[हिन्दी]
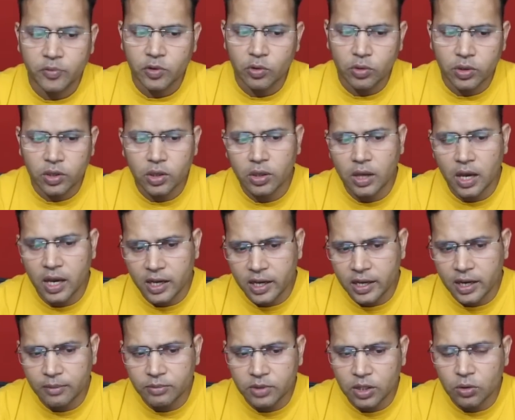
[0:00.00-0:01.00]
क्योंकि
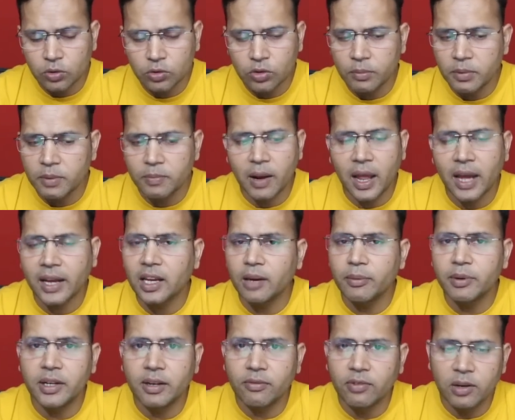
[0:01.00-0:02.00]
अगर आप देखो तो अभी ब्लैक का
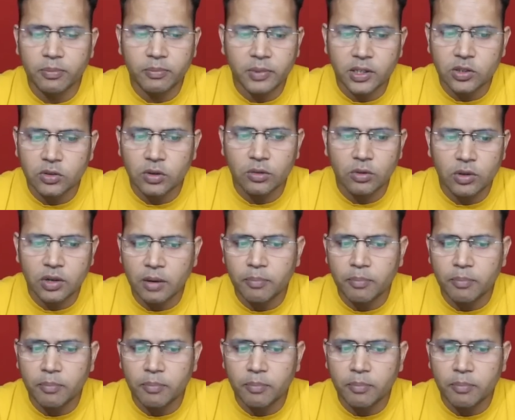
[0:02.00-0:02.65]
भी डेवलपमेंट जो है वो